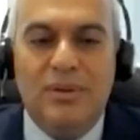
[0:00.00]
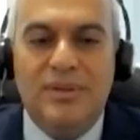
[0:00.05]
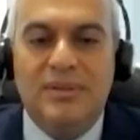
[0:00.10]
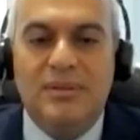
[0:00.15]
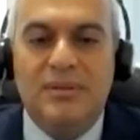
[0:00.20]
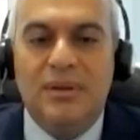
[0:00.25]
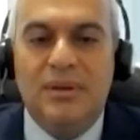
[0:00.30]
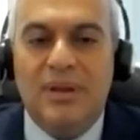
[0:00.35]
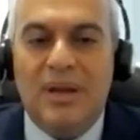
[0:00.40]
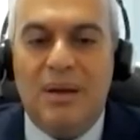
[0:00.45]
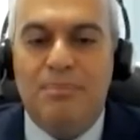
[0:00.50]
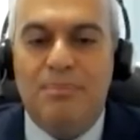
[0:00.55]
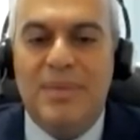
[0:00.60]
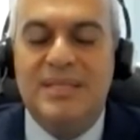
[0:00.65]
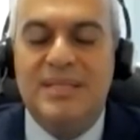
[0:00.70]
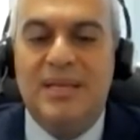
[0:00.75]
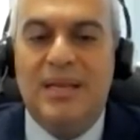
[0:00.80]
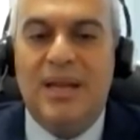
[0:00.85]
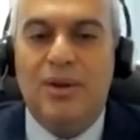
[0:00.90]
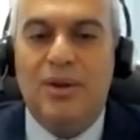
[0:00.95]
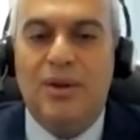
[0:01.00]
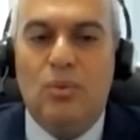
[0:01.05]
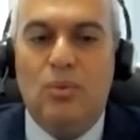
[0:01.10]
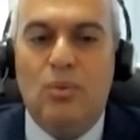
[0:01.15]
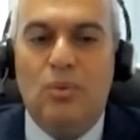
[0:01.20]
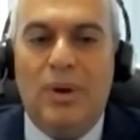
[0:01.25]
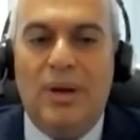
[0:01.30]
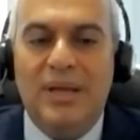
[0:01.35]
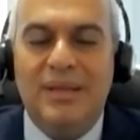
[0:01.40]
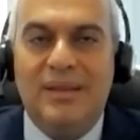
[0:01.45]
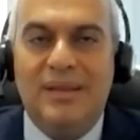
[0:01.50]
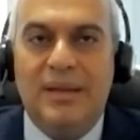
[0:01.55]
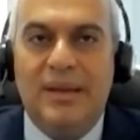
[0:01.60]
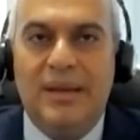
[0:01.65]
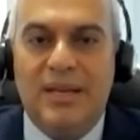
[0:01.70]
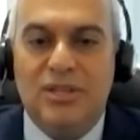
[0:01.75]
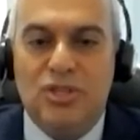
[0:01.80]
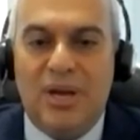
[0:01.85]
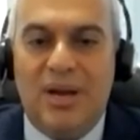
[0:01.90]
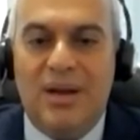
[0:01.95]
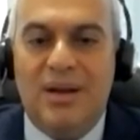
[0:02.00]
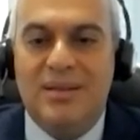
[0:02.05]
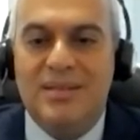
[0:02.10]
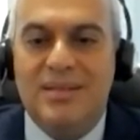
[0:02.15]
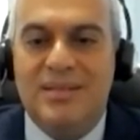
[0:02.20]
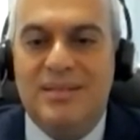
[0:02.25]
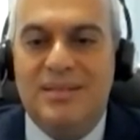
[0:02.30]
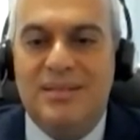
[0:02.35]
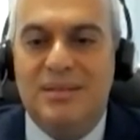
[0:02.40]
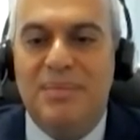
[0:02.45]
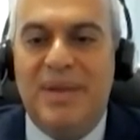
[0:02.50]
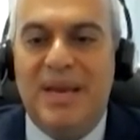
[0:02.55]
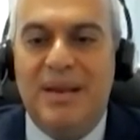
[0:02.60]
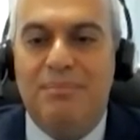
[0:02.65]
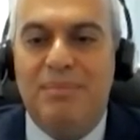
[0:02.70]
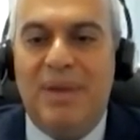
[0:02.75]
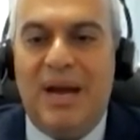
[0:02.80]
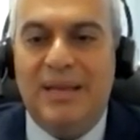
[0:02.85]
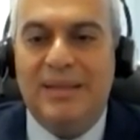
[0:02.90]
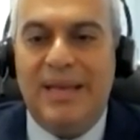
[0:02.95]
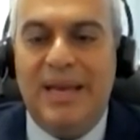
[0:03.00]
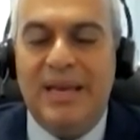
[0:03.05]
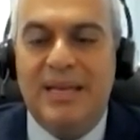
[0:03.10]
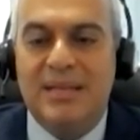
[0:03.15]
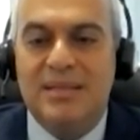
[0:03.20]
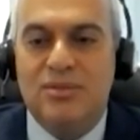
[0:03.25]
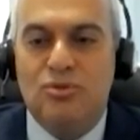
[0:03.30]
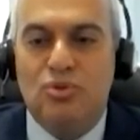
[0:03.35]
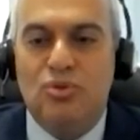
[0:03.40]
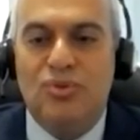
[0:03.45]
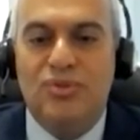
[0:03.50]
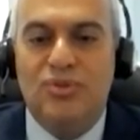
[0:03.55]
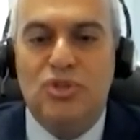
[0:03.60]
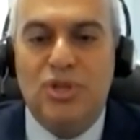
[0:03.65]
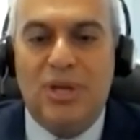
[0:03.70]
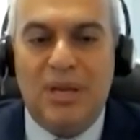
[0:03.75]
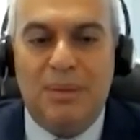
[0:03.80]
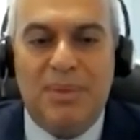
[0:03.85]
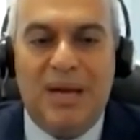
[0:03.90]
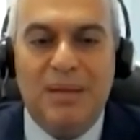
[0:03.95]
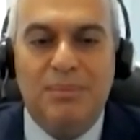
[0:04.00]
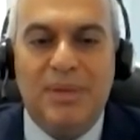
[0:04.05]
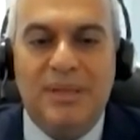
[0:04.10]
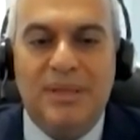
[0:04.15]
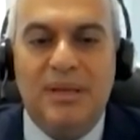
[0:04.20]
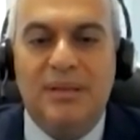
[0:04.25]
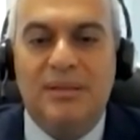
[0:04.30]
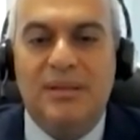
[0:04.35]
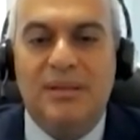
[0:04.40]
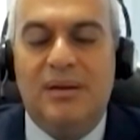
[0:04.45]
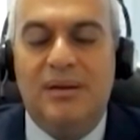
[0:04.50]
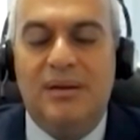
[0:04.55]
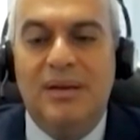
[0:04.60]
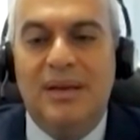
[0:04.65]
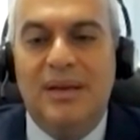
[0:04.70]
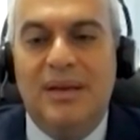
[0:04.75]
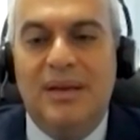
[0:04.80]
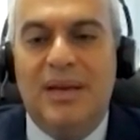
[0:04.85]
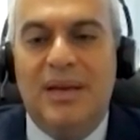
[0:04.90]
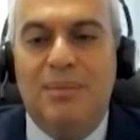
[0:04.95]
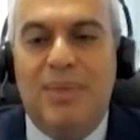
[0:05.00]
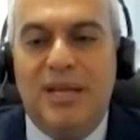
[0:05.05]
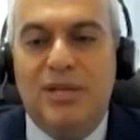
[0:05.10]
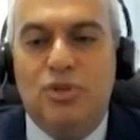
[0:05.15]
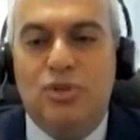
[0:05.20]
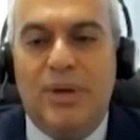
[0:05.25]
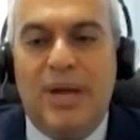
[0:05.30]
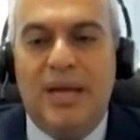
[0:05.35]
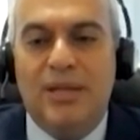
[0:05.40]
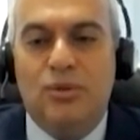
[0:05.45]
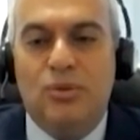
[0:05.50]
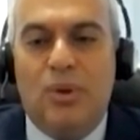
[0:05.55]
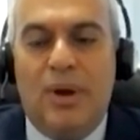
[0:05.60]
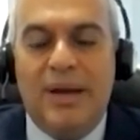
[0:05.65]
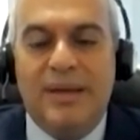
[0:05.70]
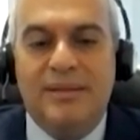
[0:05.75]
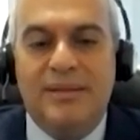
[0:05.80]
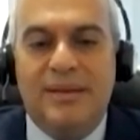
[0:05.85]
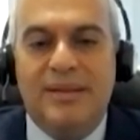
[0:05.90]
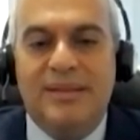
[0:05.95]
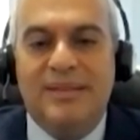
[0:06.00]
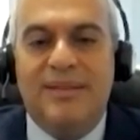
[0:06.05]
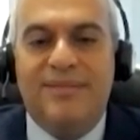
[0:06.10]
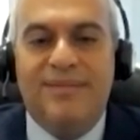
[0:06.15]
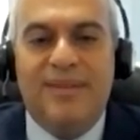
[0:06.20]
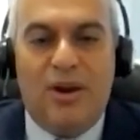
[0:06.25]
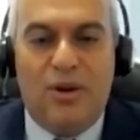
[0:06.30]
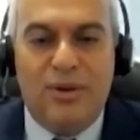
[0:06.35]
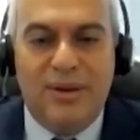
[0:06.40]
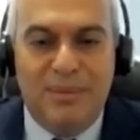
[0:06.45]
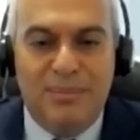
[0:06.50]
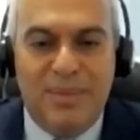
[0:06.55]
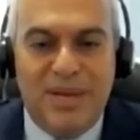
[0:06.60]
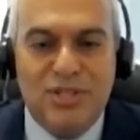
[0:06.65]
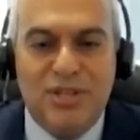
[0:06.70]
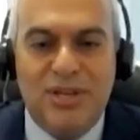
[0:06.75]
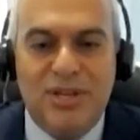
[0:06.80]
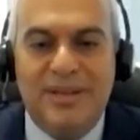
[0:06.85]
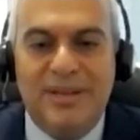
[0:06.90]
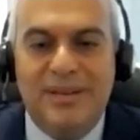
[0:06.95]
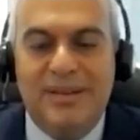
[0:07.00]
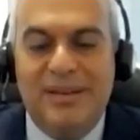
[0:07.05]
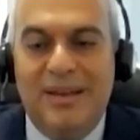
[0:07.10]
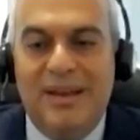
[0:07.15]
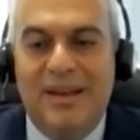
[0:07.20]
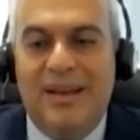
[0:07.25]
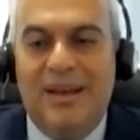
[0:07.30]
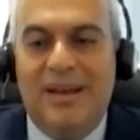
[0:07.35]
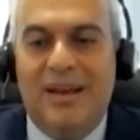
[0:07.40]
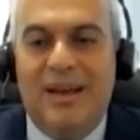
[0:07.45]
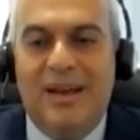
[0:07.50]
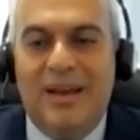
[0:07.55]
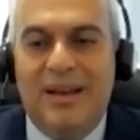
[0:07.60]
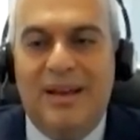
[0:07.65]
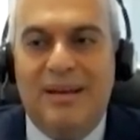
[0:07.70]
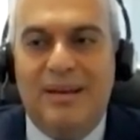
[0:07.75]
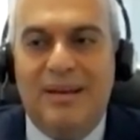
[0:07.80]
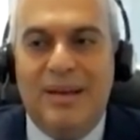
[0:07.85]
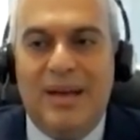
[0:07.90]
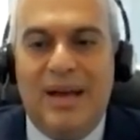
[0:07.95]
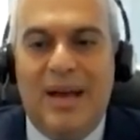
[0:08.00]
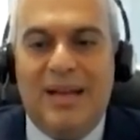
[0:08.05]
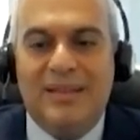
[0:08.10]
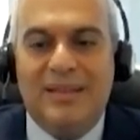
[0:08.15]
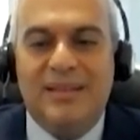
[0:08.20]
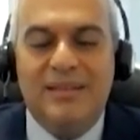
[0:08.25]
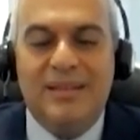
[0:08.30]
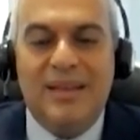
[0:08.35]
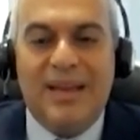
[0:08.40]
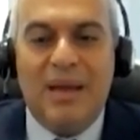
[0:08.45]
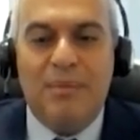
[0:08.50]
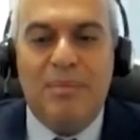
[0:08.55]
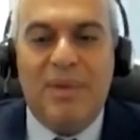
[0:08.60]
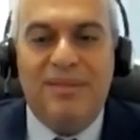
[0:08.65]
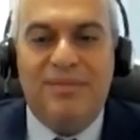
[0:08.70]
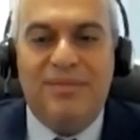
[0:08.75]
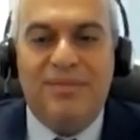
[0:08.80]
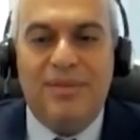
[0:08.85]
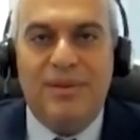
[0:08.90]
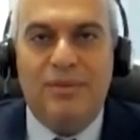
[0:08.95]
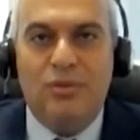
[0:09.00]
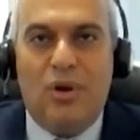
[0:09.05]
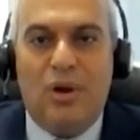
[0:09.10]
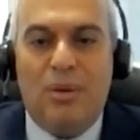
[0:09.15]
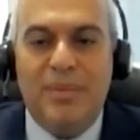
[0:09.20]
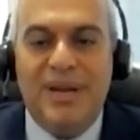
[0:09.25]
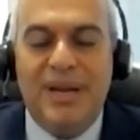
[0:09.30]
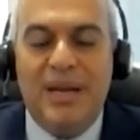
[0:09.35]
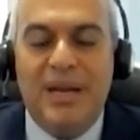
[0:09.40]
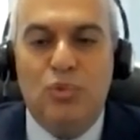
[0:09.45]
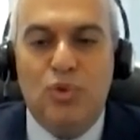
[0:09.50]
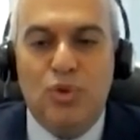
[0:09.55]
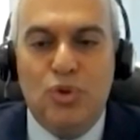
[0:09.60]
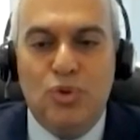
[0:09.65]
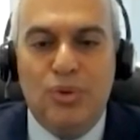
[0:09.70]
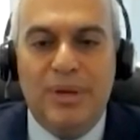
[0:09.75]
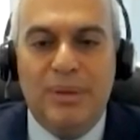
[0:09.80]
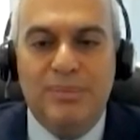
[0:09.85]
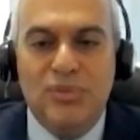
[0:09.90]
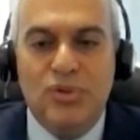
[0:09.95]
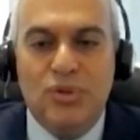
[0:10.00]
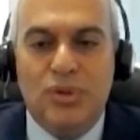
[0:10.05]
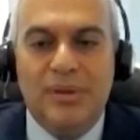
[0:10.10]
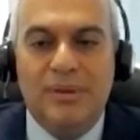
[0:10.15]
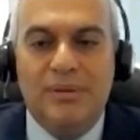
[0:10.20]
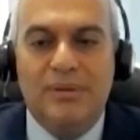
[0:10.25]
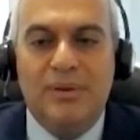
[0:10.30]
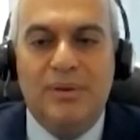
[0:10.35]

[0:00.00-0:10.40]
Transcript: الطلاب مثلا وحتى الاشخاص يمكن بعد هيك ظروف ان شاء الله بعد ما تقطع يبلشوا يقدروا اكثر التفاعل البشري آه، اعطتنا كمان نوع من المرونه بظن